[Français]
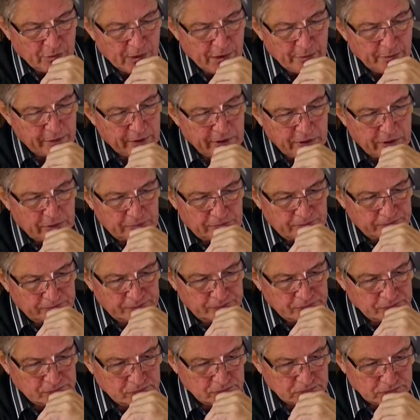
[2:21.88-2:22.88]
pas la peine.
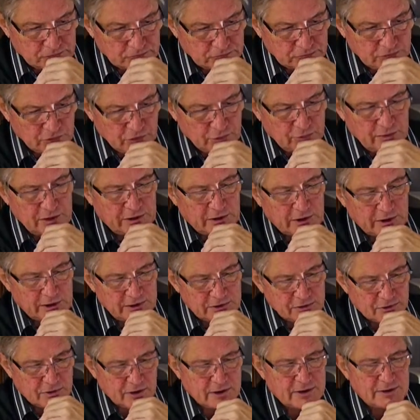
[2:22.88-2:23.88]

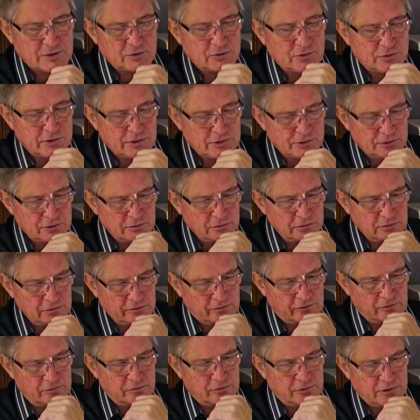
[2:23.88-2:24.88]
2013, on a qu'à sauter dessus, il
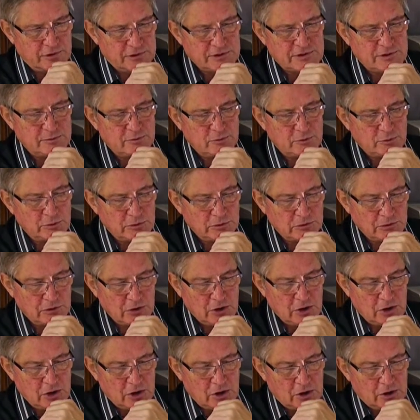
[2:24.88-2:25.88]
faut le boire, c'est le moment.
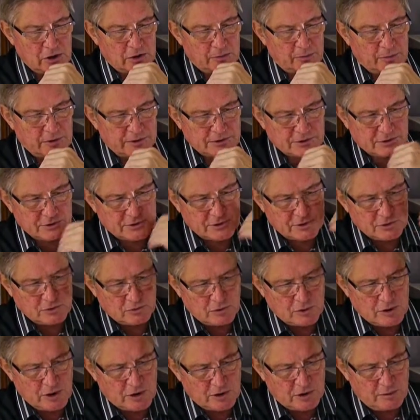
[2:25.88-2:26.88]
Parce que si
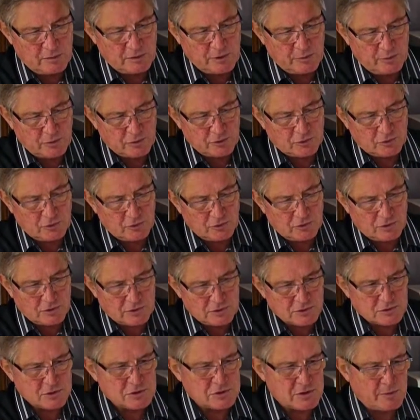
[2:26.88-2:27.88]
on garde un petit peu trop longtemps,
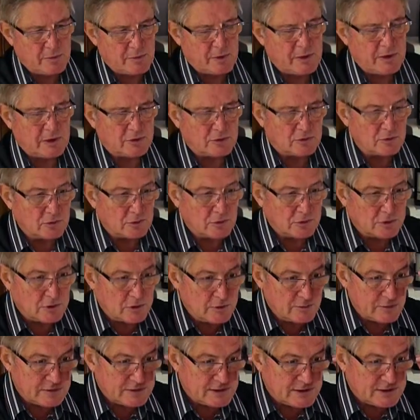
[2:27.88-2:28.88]
ce que j'appellerais trop
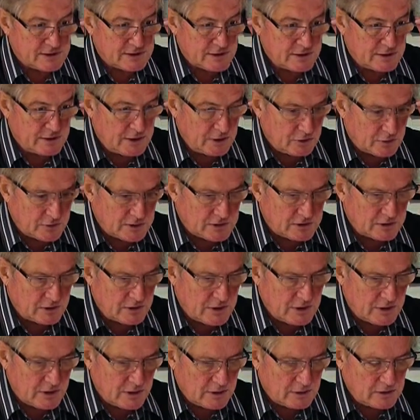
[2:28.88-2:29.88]
longtemps, ça serait des 3 ans,
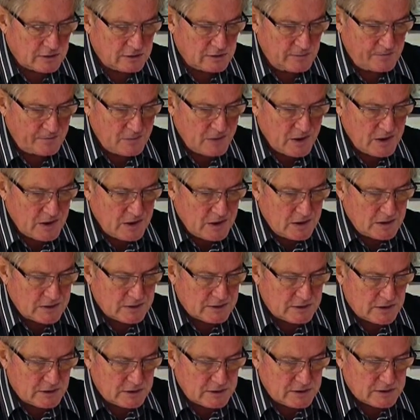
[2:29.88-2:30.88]
des 4 ans,
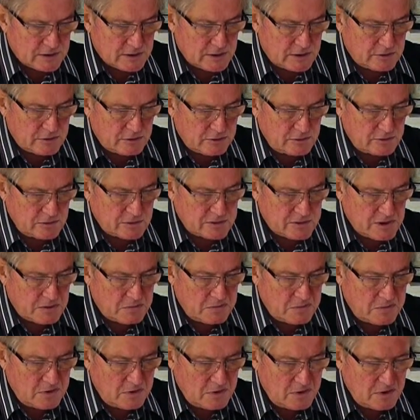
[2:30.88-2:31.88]
ça risquerait de nous
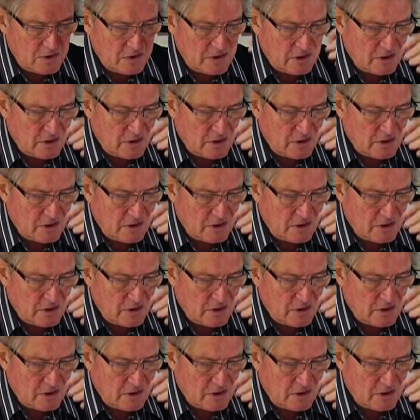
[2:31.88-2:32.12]
amener